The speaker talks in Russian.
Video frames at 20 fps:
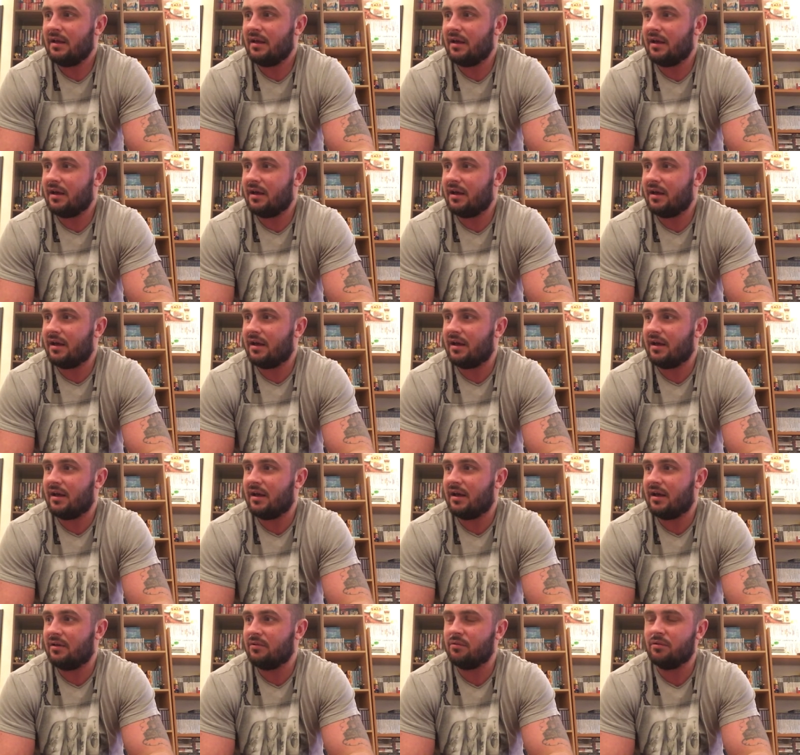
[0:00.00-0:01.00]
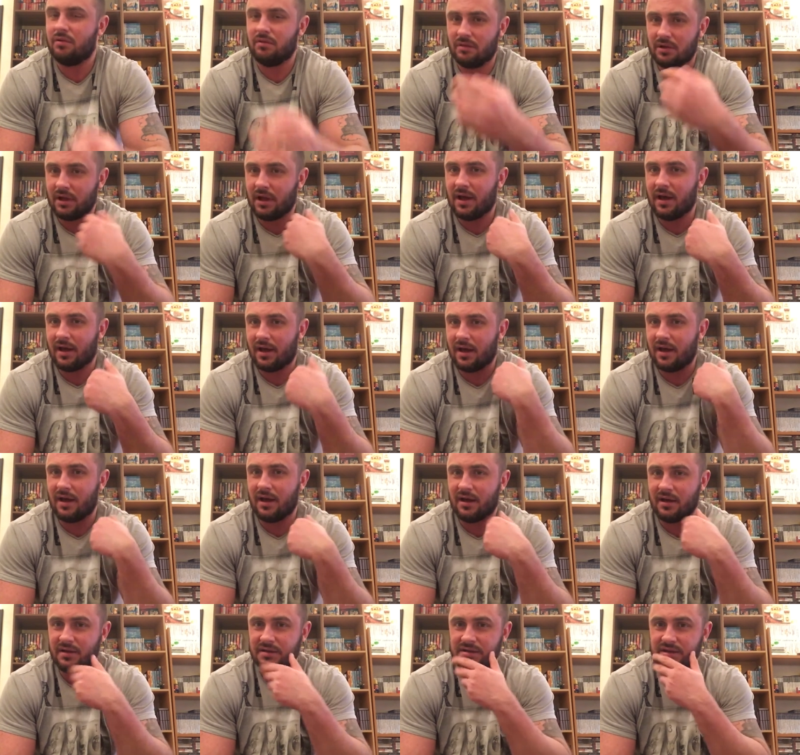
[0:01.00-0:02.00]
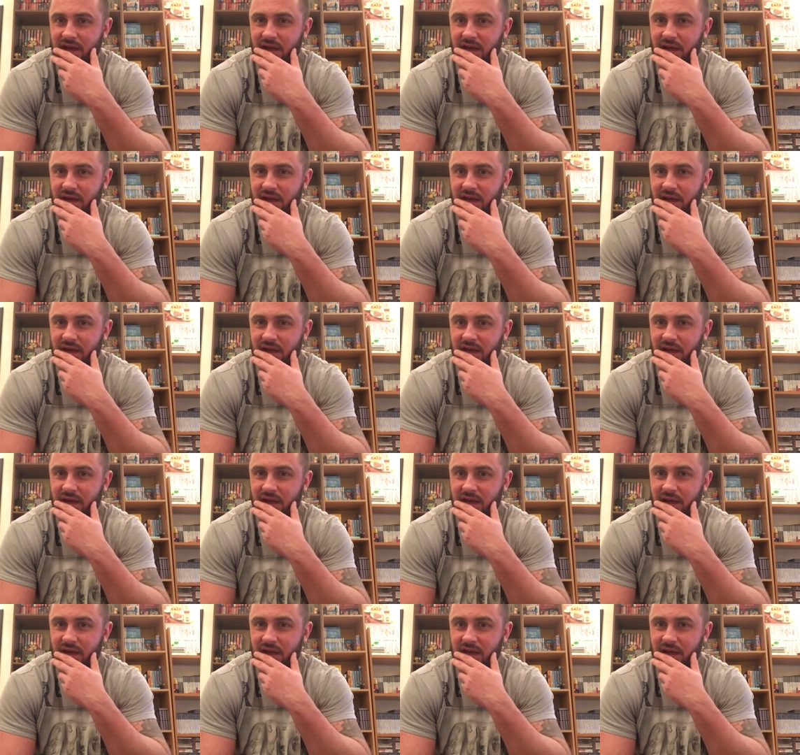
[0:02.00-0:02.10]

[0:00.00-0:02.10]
Э, ну, на,